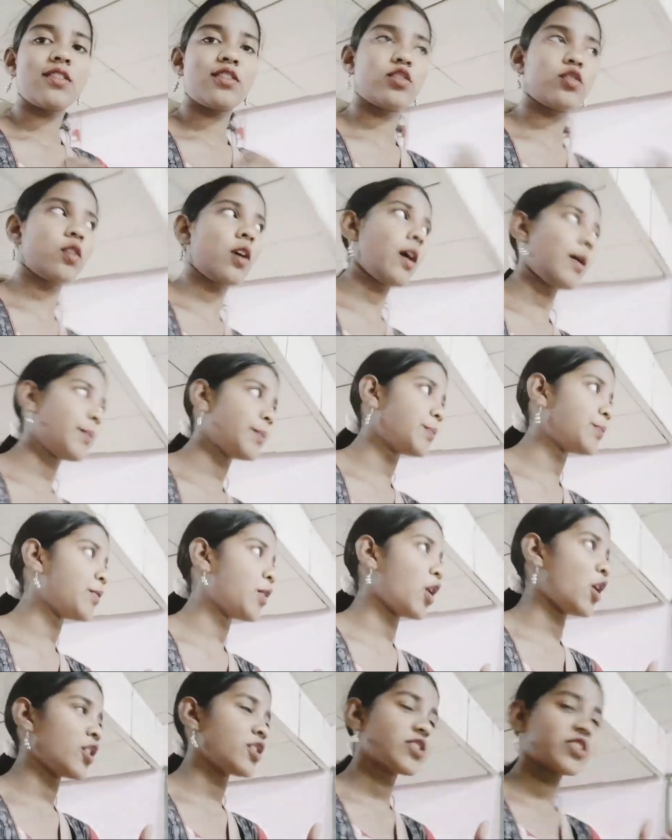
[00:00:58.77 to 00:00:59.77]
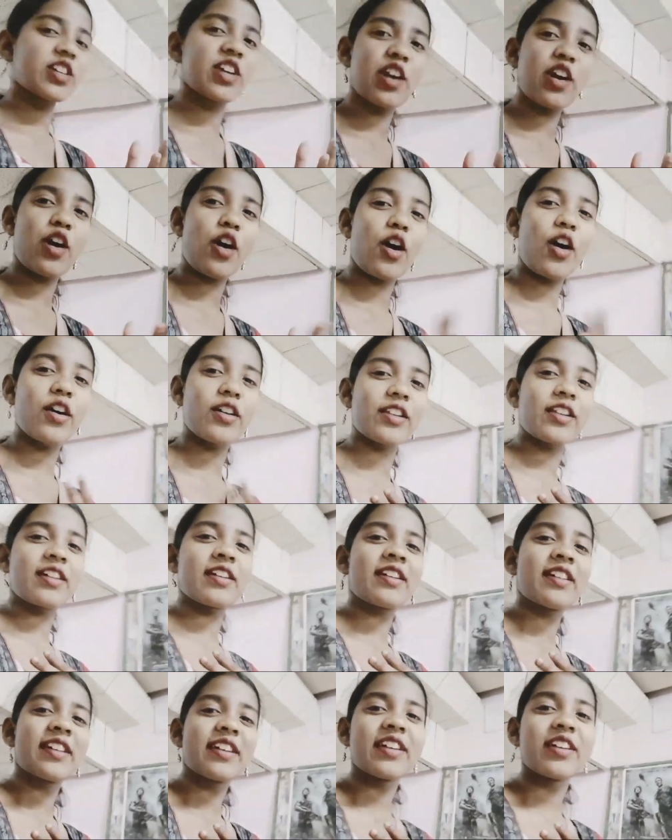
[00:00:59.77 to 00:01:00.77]
तो हम पहुंच गए और
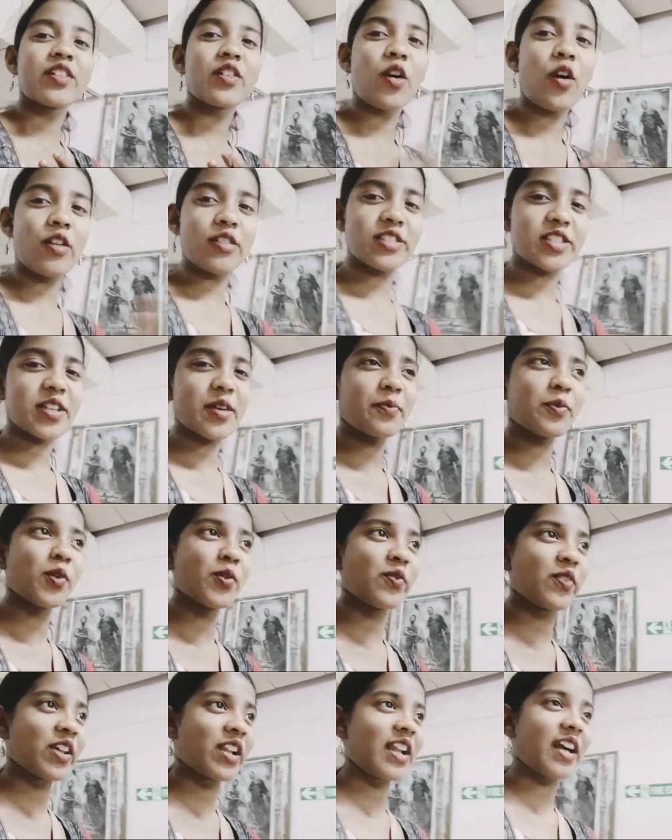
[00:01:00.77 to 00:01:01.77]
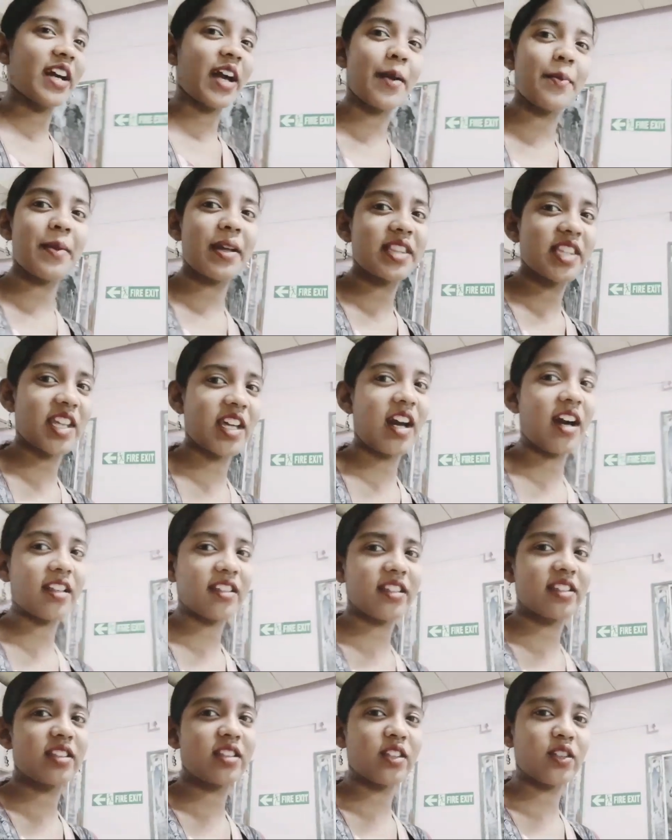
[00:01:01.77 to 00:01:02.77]
कौन सा मूवी लगा मैं दिखा
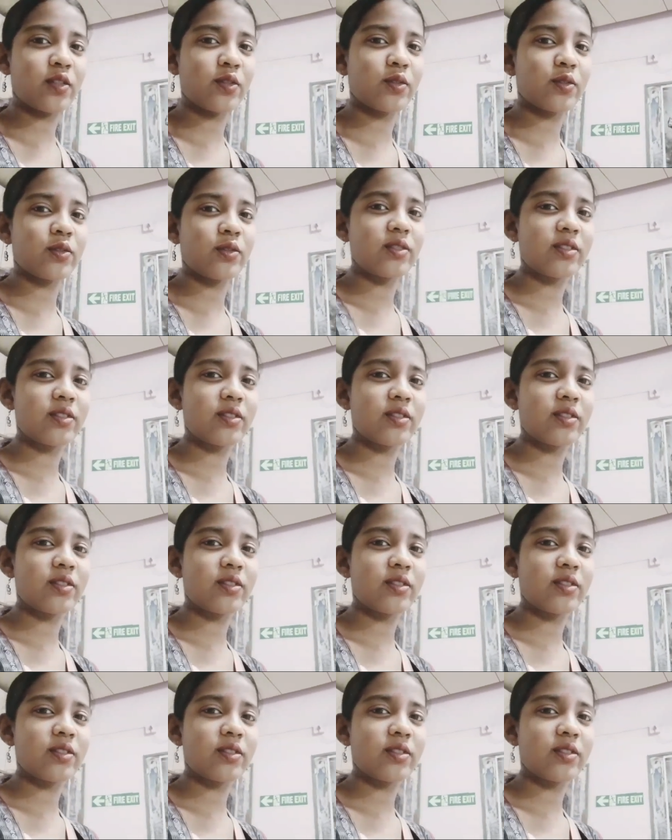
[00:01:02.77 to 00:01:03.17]
देती हूँ